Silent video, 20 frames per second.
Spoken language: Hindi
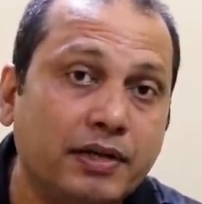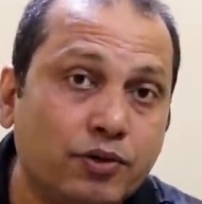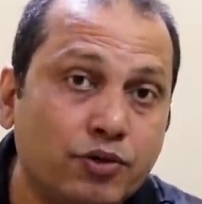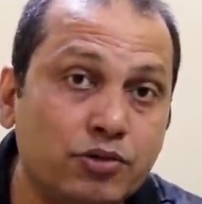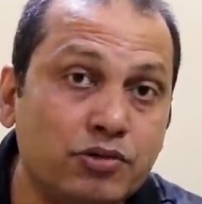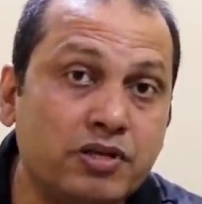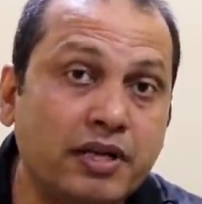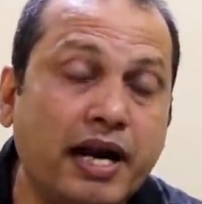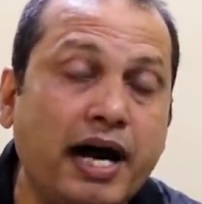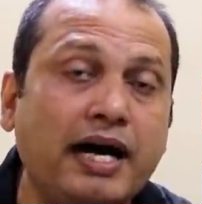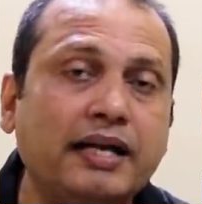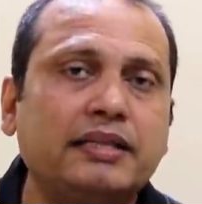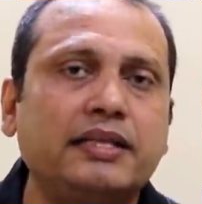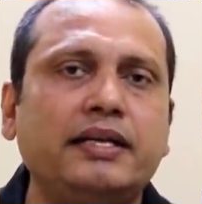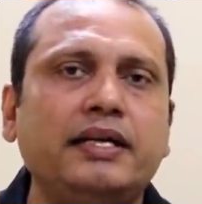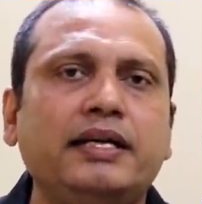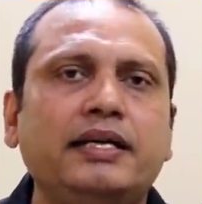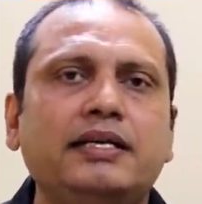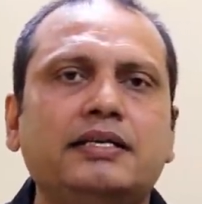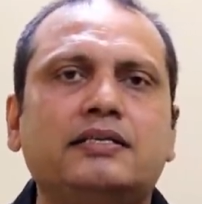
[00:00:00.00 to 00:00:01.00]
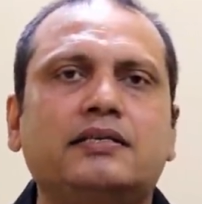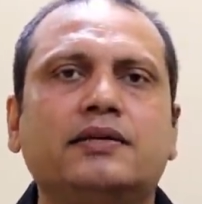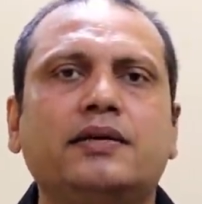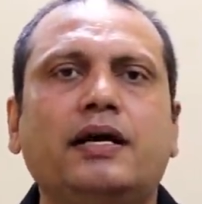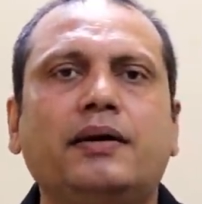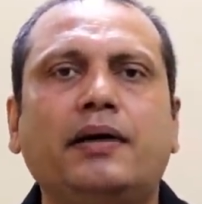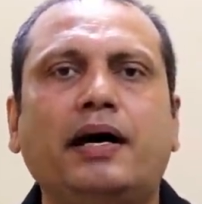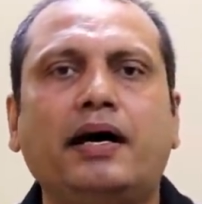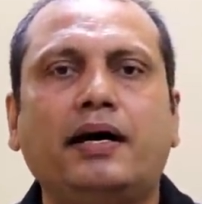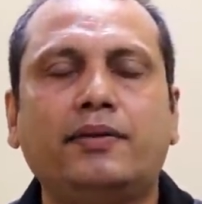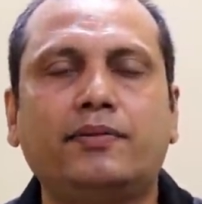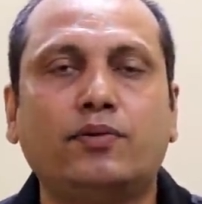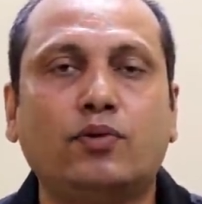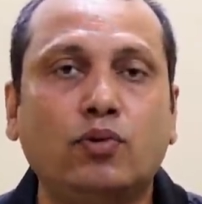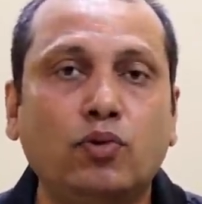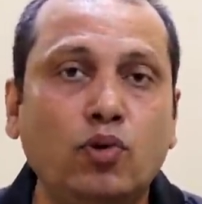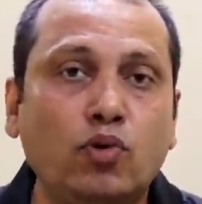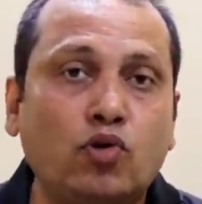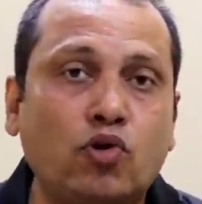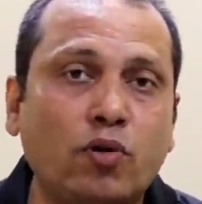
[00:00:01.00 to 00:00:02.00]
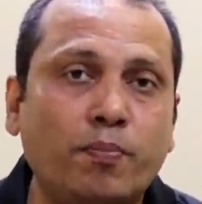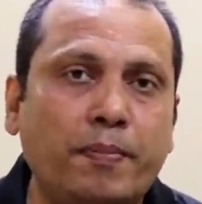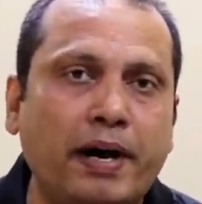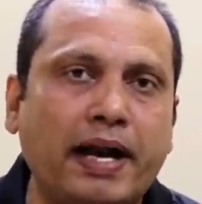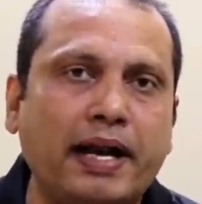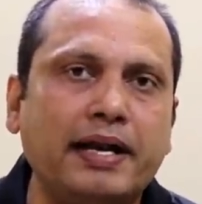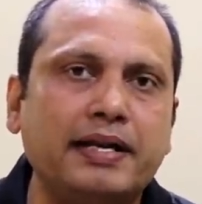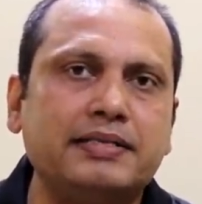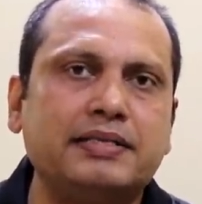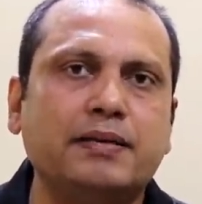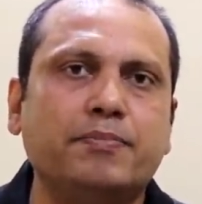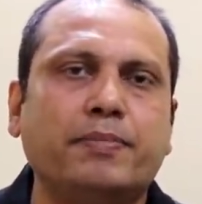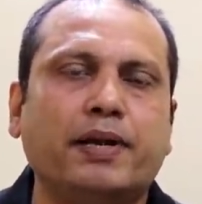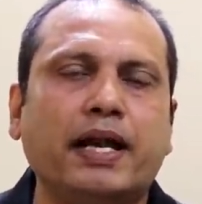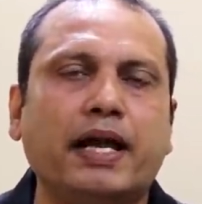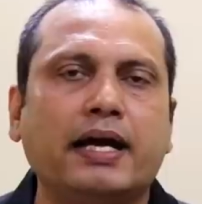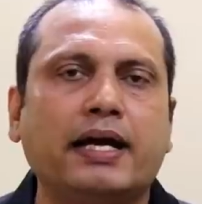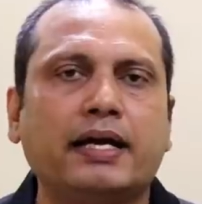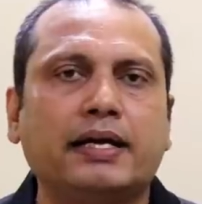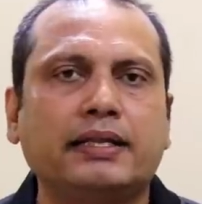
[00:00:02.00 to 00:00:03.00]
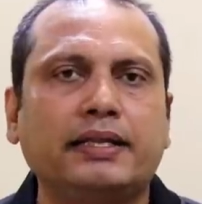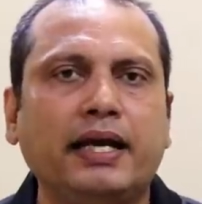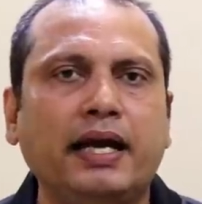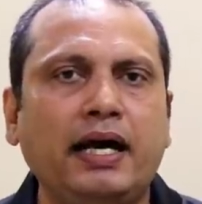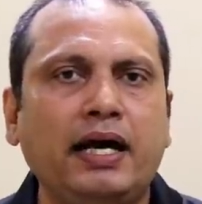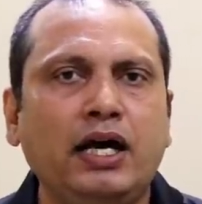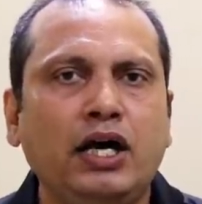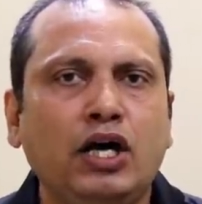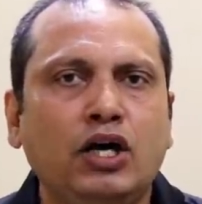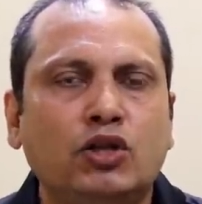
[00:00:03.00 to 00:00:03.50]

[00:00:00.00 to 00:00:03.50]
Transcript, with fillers: गुजरात ने इस रूल को मानने से मना कर दिया